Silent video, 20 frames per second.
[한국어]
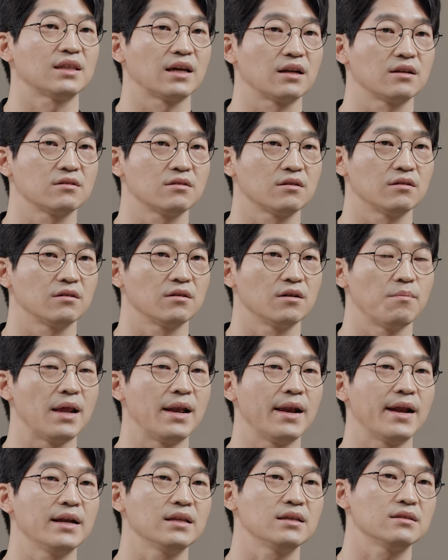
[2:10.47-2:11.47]
따라서
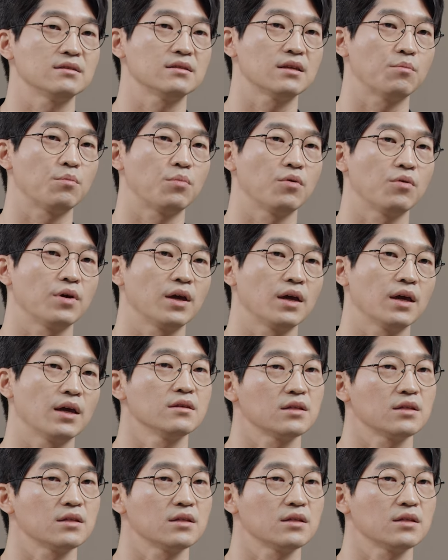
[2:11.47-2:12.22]
멜라닌 세포의